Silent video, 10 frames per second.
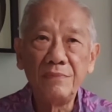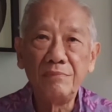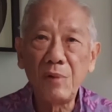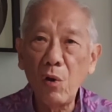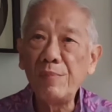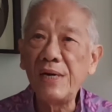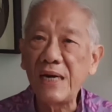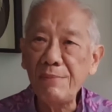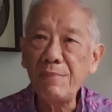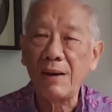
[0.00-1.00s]
mau
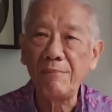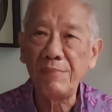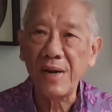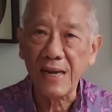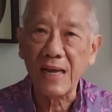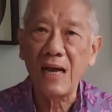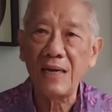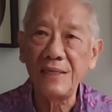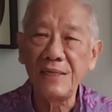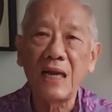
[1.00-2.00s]
menerima mereka
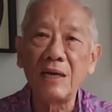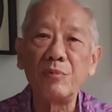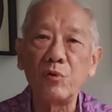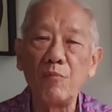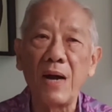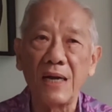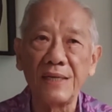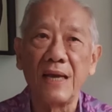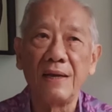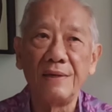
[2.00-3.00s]
di dalam
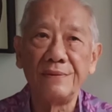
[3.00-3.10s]
rumahnya.